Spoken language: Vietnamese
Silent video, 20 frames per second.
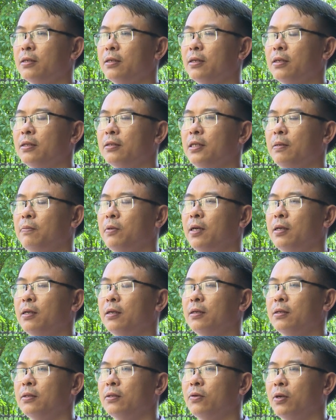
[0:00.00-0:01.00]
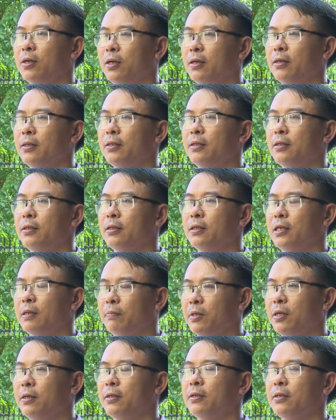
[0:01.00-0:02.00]
Ờ, tiếp cận thuận lợi
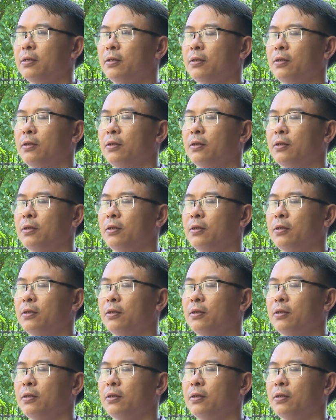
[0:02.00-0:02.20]
kịp thời